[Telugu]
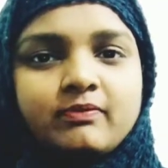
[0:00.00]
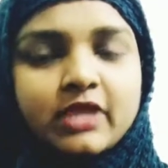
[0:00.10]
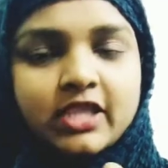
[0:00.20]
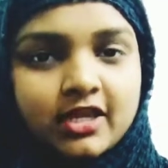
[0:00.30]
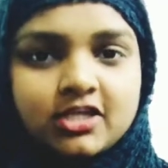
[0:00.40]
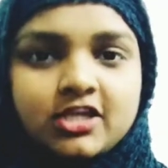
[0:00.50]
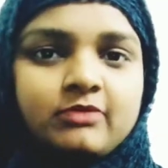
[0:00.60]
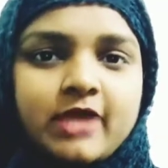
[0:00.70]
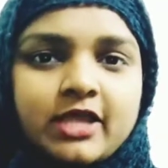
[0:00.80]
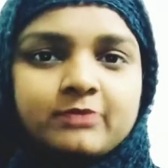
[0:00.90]

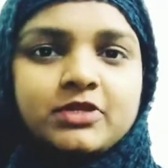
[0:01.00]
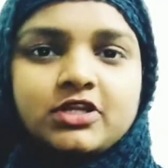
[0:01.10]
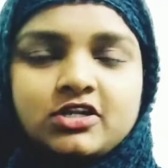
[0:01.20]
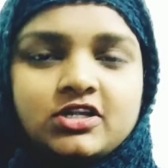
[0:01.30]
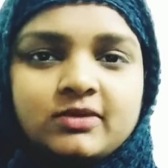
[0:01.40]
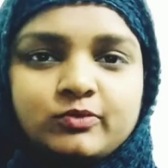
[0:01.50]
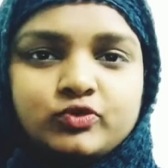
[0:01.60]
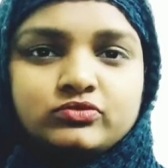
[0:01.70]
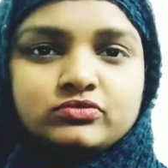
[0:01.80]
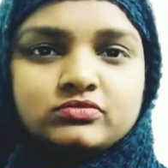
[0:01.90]
మెకానికల్ బ్యాక్ పెయిన్ అంటాము
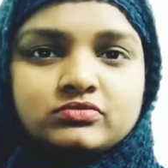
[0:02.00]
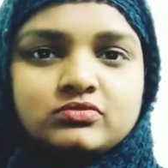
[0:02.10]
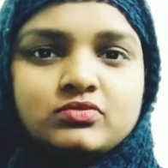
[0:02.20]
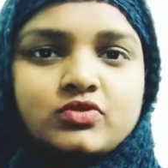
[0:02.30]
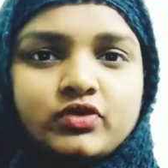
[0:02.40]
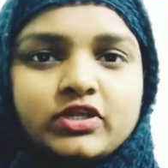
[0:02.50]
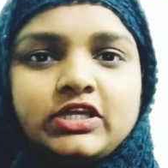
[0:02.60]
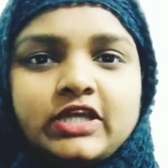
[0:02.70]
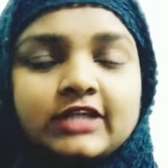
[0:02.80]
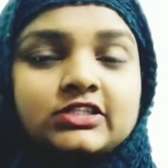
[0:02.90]
ఓకే
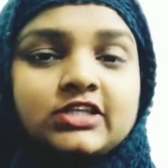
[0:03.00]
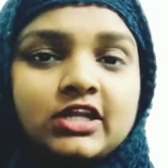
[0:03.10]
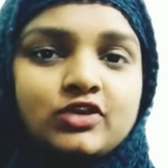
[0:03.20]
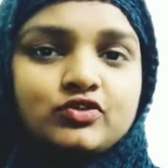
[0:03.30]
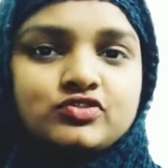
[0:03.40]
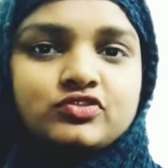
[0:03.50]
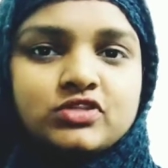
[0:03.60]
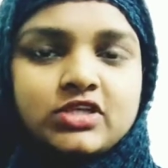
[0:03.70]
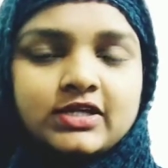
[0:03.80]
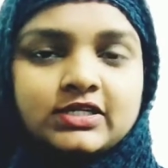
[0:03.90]
అది ఎలా
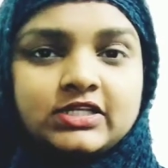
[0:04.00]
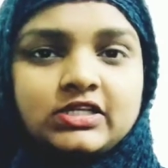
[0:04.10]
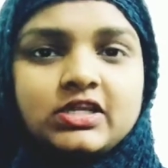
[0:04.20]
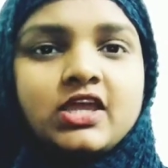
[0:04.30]
వస్తుంది అంటే